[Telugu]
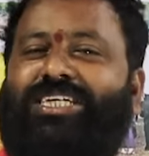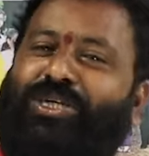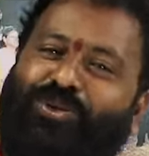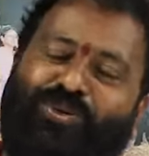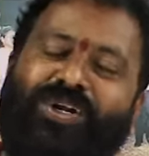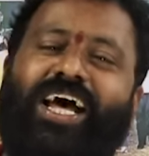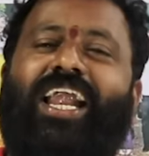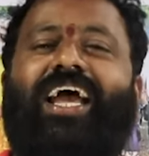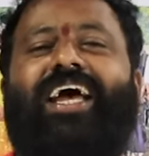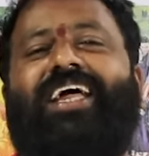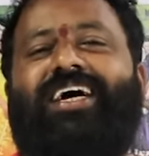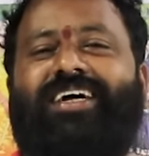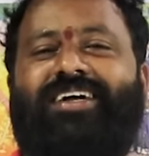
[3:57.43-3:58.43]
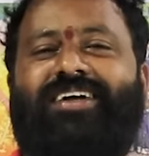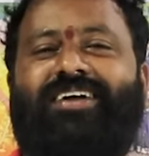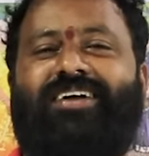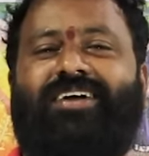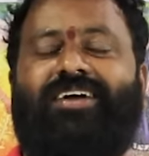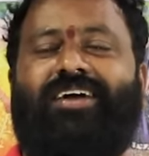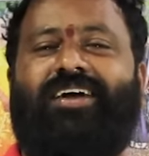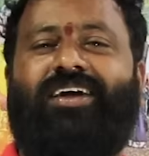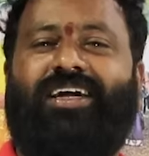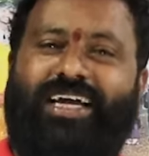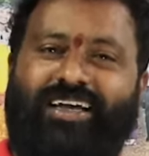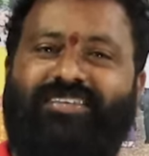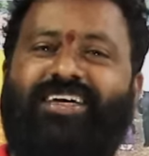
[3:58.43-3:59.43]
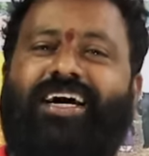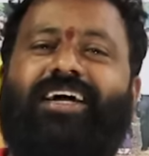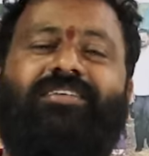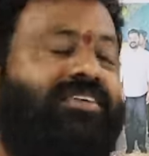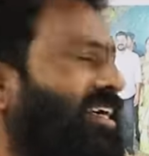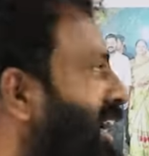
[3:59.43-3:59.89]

సిగ్గున్నారా కదా కేసీఆర్